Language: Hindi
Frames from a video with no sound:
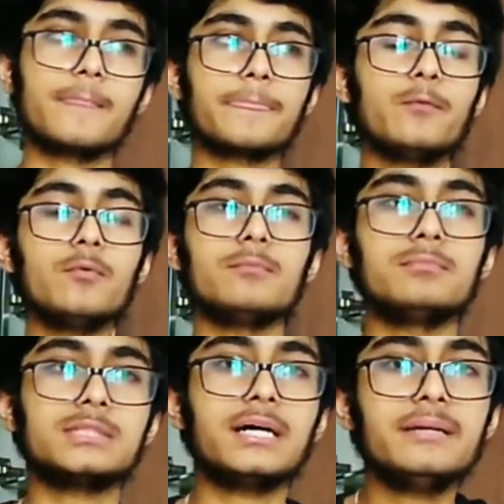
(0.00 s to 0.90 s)

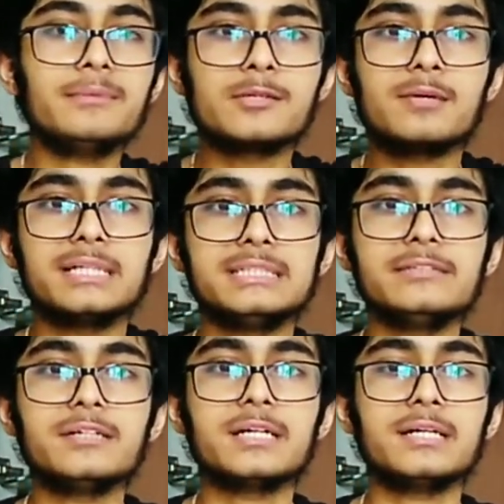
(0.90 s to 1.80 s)
तो सारे भगवान
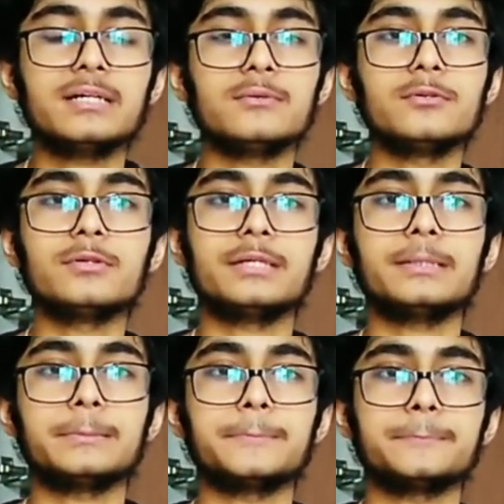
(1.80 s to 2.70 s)
जी वगैरह लोगों ने
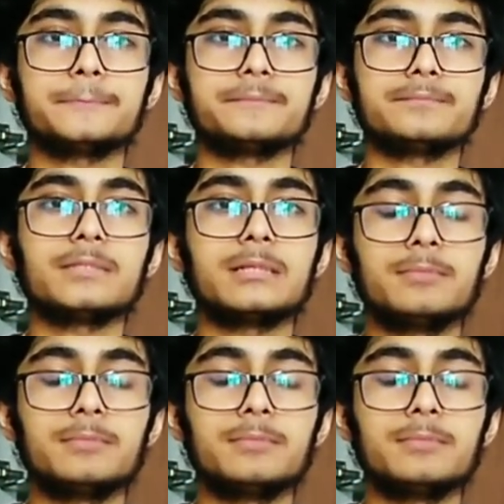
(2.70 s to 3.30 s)
ना मतलब